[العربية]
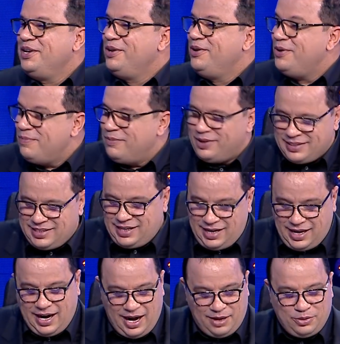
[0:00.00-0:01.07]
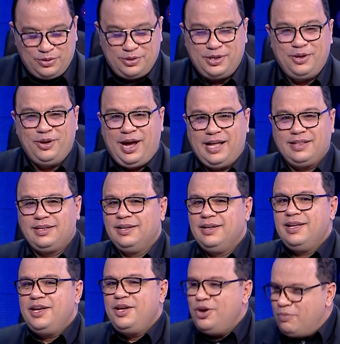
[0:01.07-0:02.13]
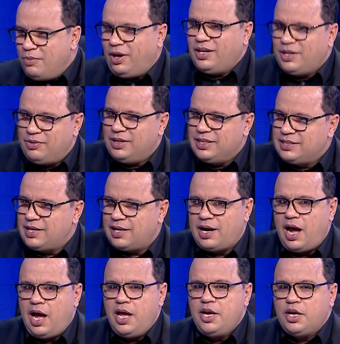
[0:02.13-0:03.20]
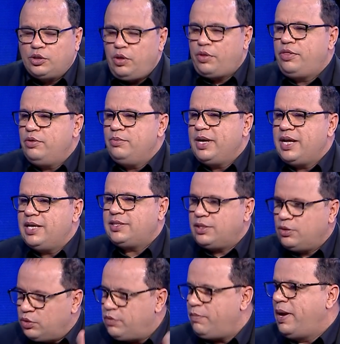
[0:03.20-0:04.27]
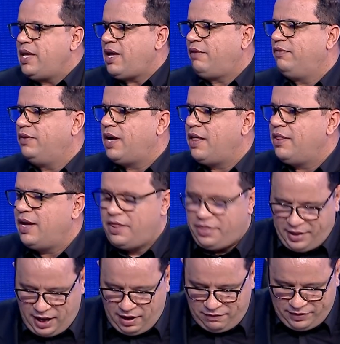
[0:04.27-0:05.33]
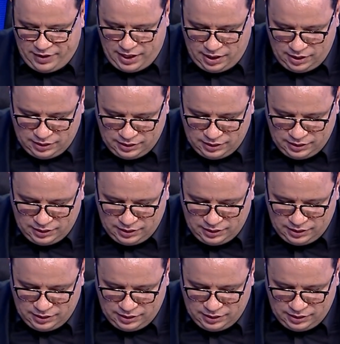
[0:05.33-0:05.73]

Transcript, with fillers: يلوموا استنى خلينا نعاودوا سريع يلوموا عليك وليد زراع انك تضمر ياسر وتميع في القضايا الثقافيه